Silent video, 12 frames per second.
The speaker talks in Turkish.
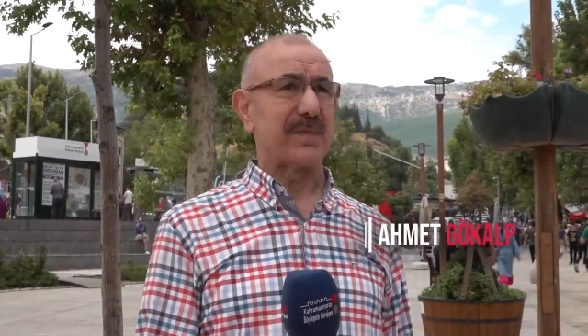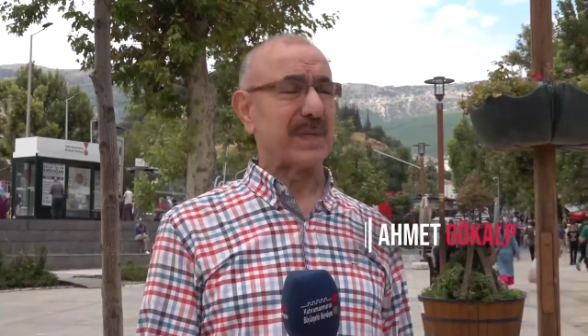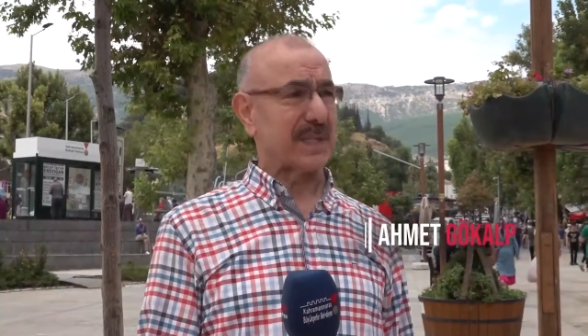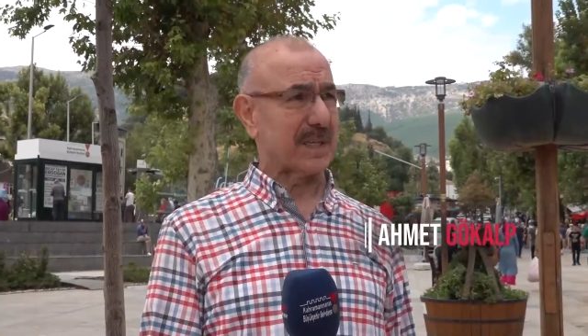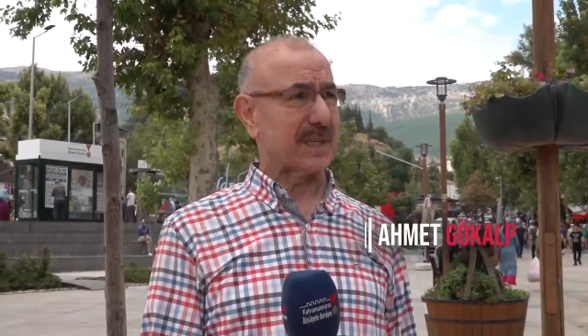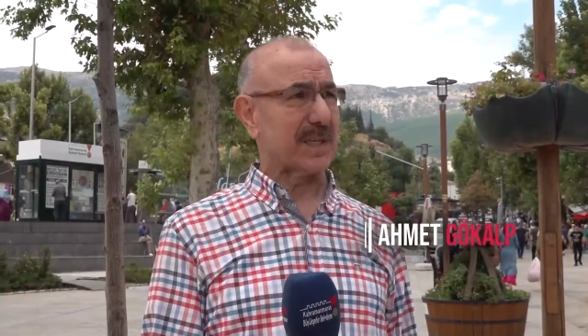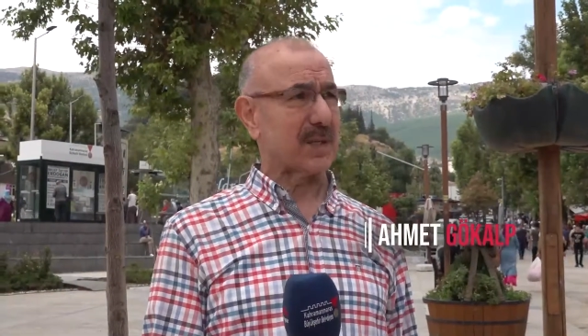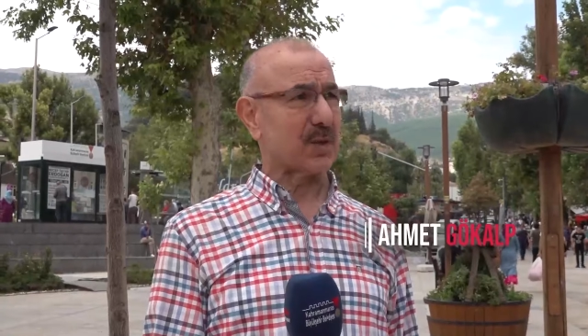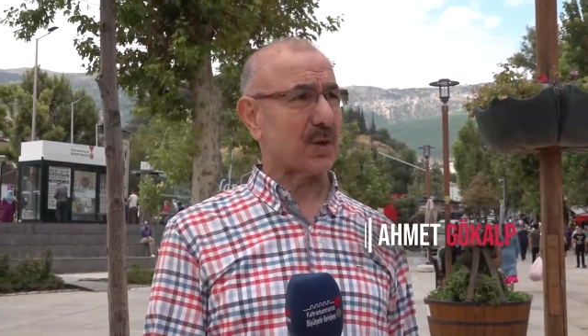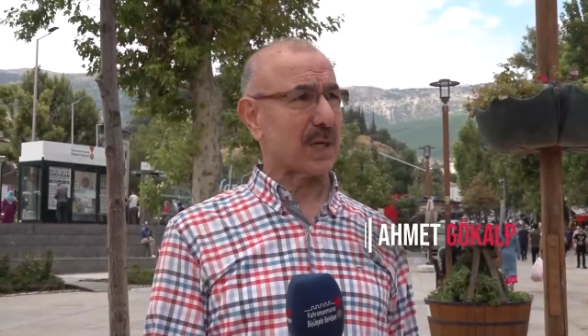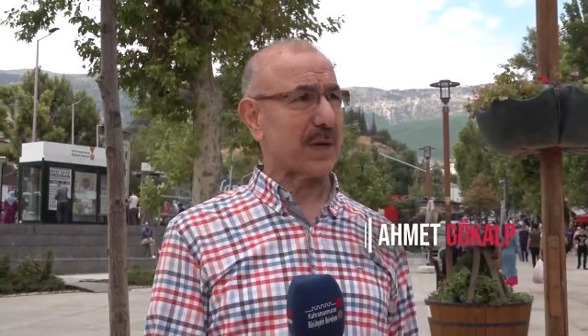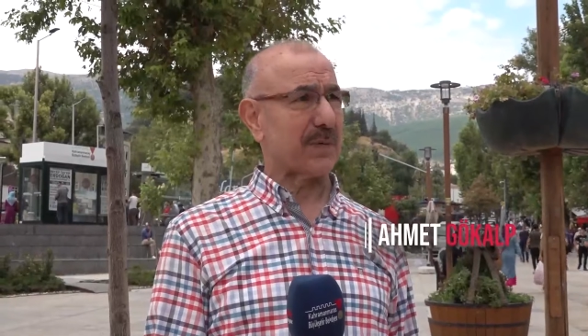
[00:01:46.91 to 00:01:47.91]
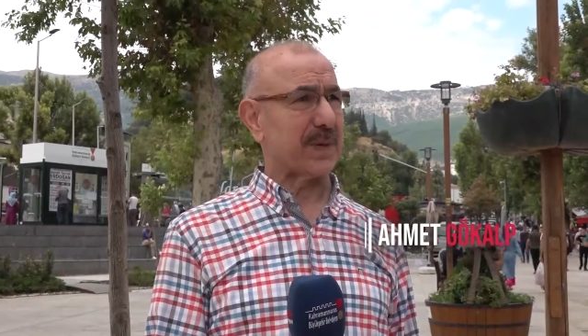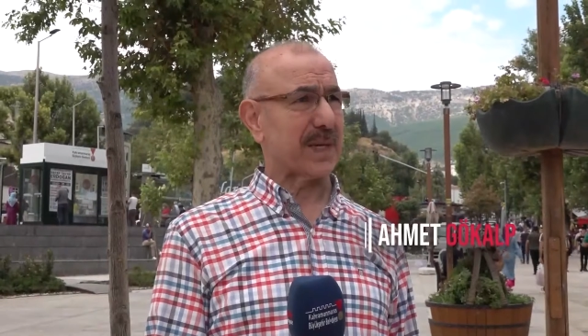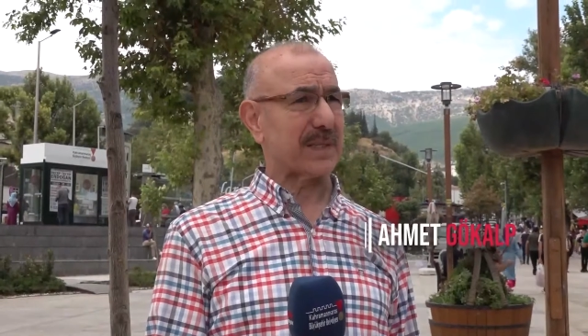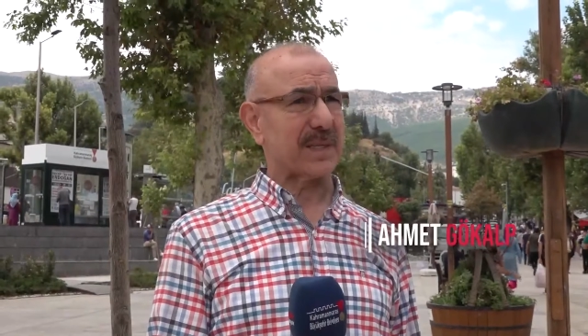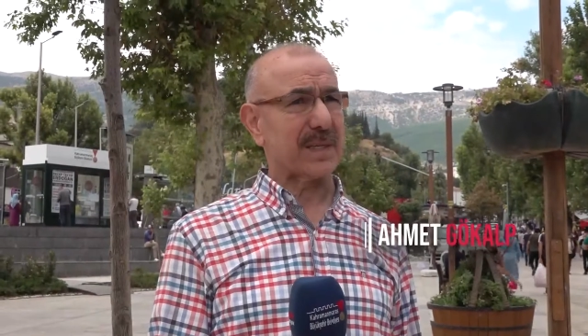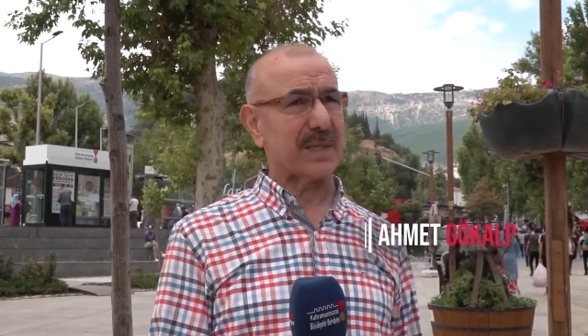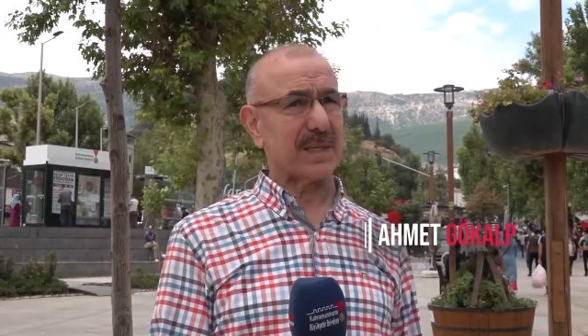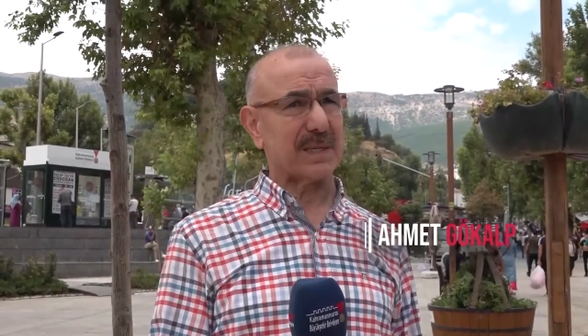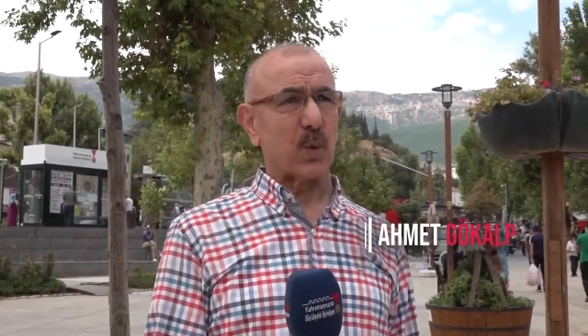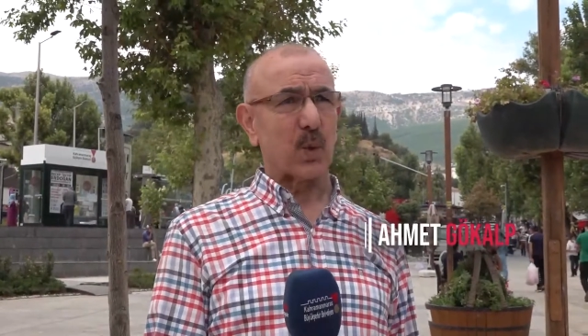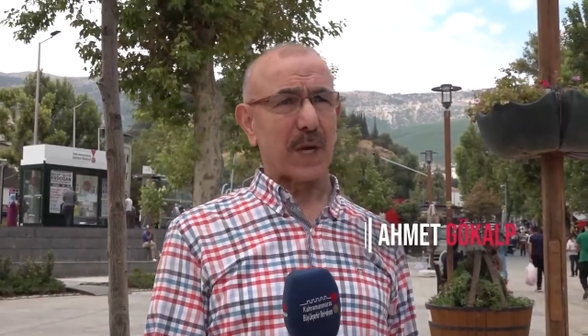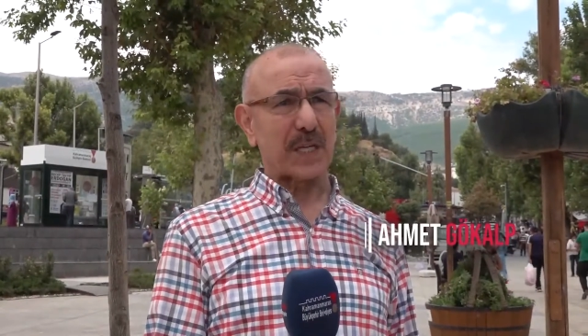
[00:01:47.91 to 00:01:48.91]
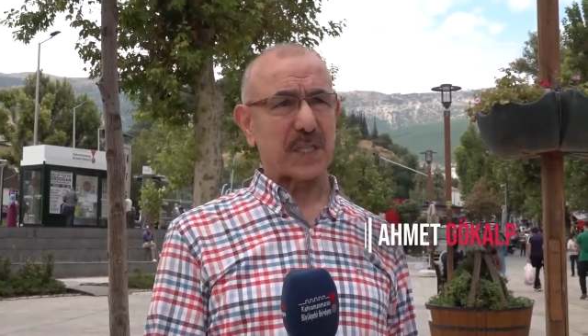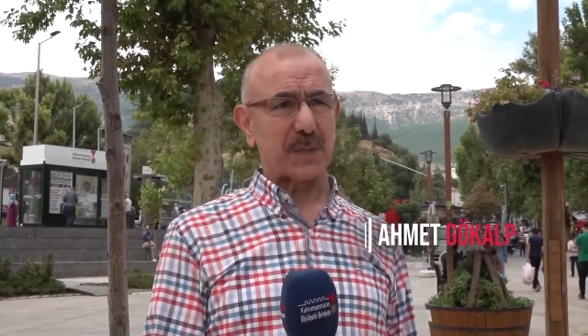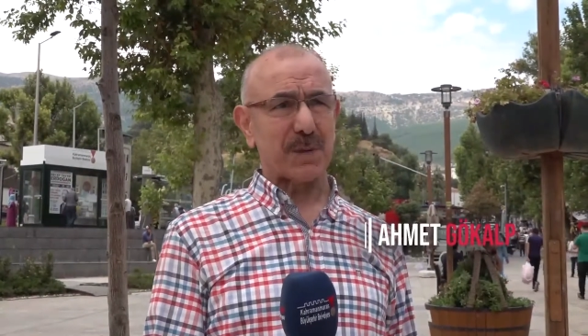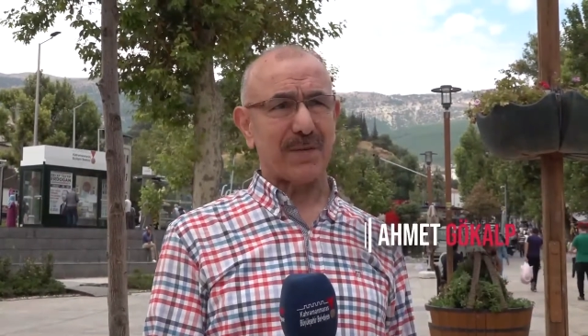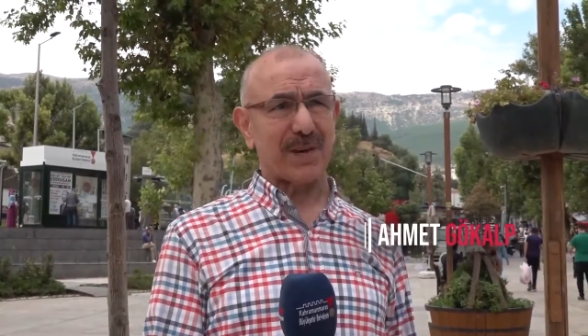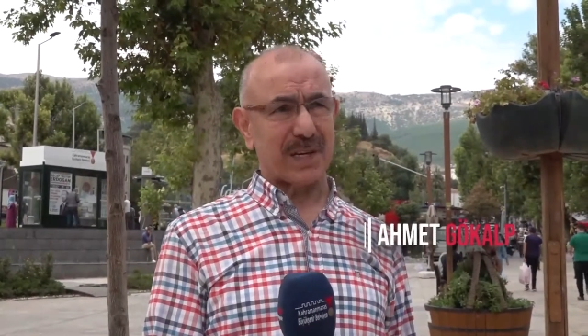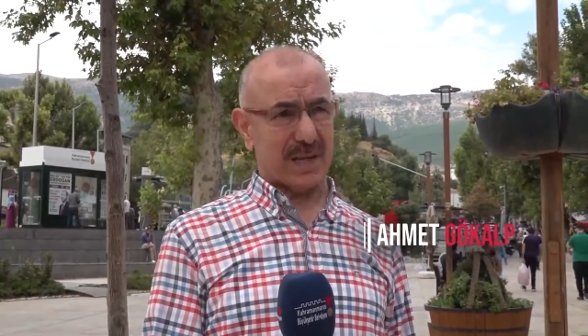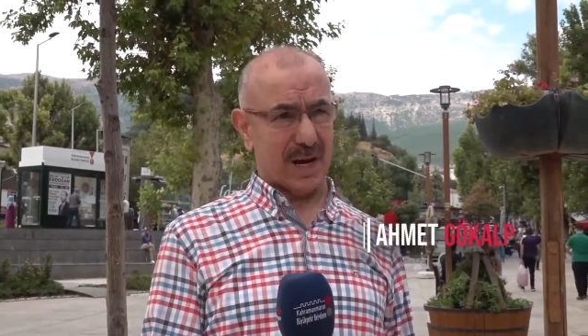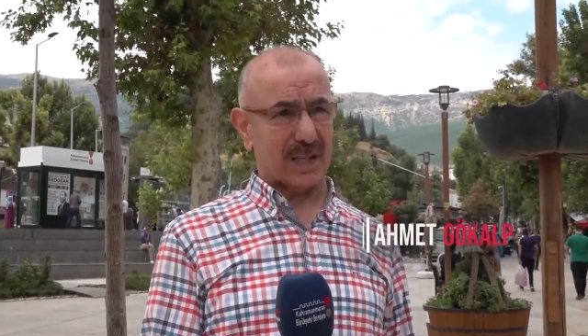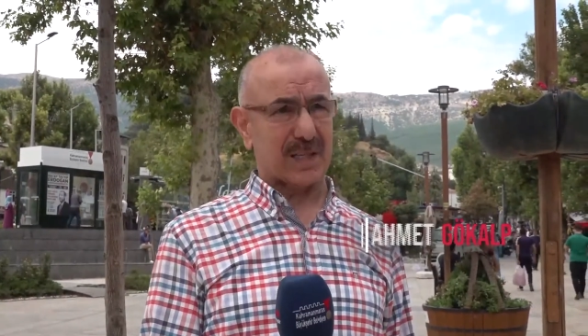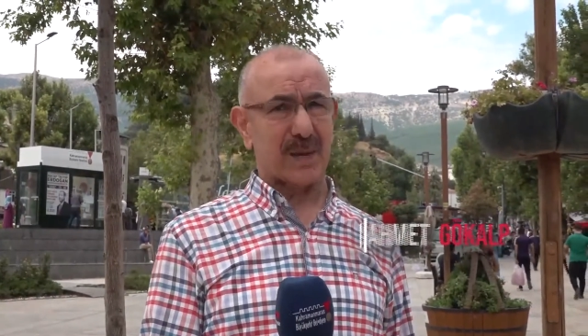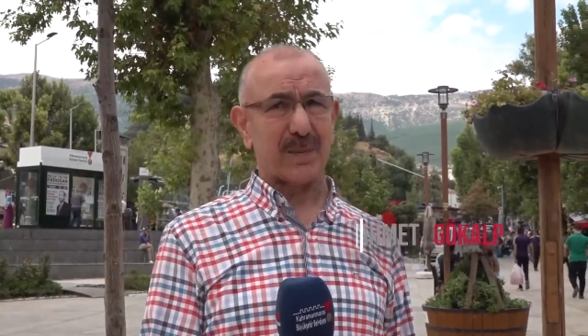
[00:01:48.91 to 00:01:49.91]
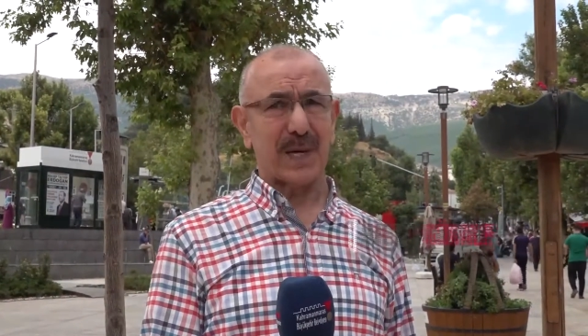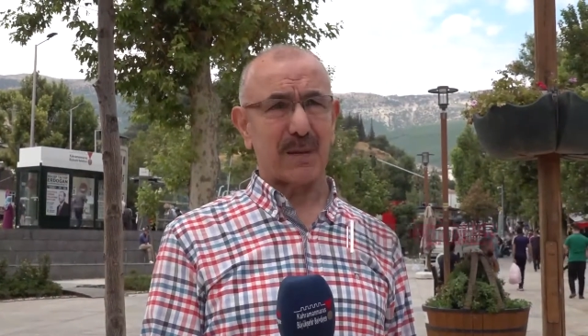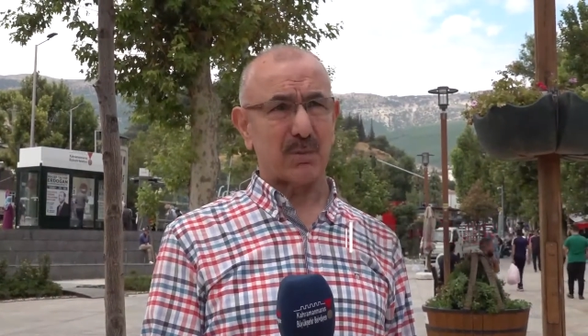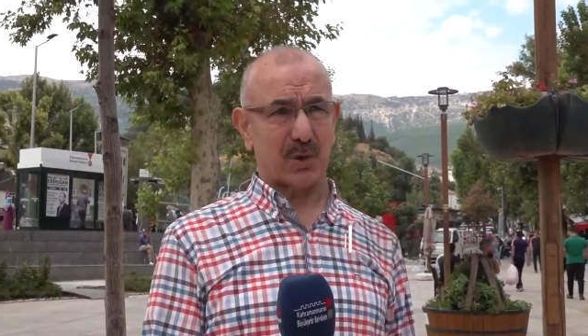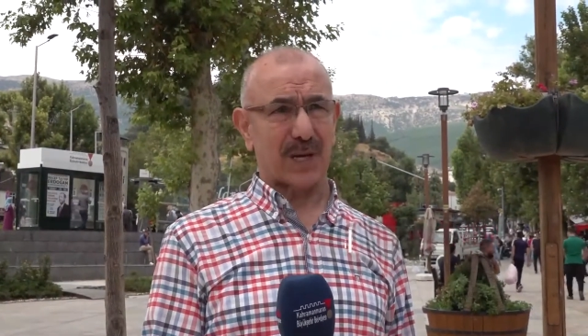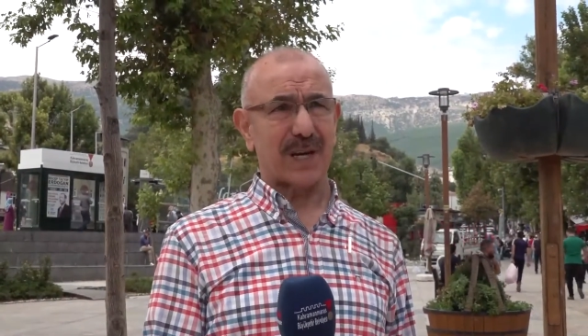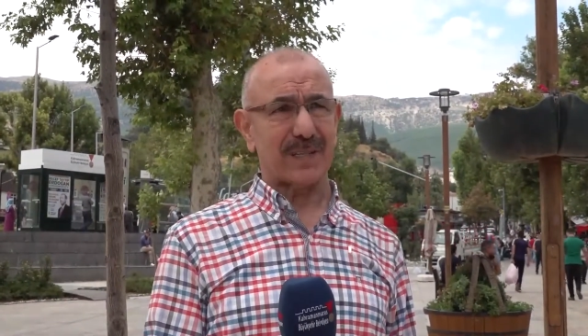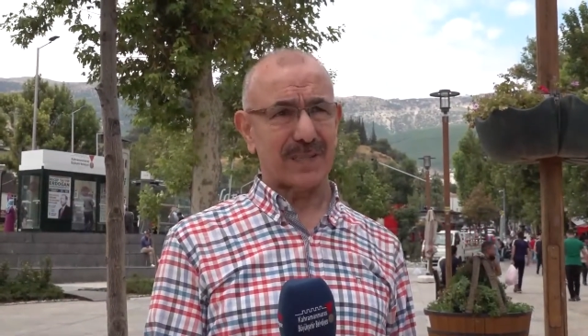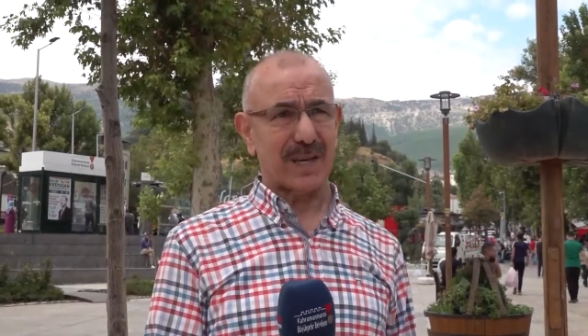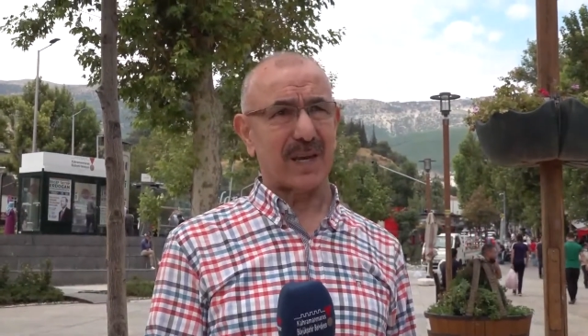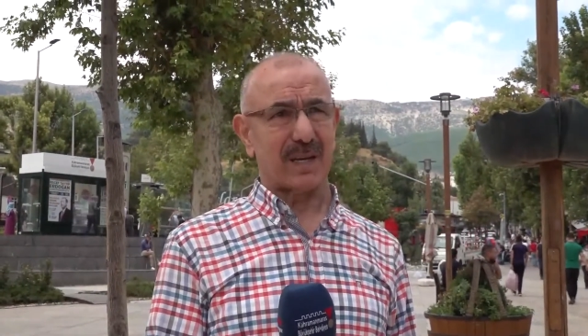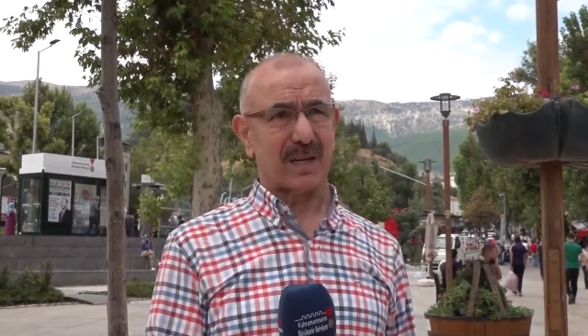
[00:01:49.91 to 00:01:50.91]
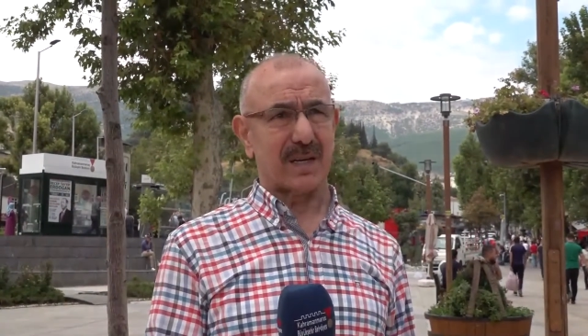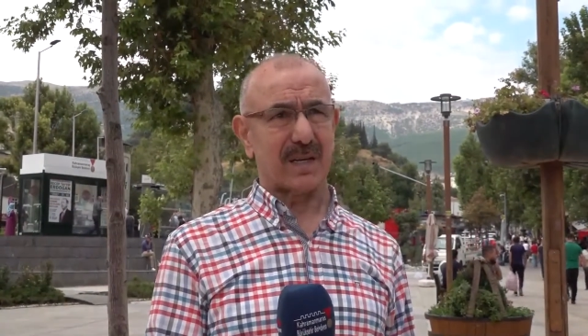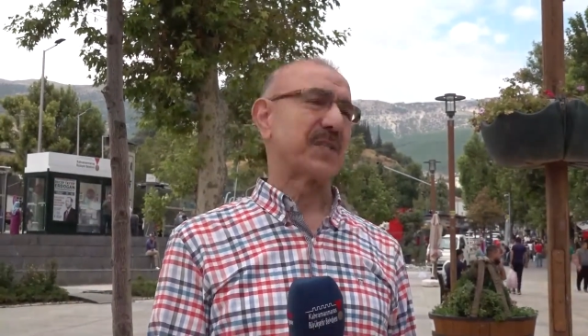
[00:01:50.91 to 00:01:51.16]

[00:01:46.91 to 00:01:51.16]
fiziki coğrafyası ulaşıma ve rahatlamaya müsait değil.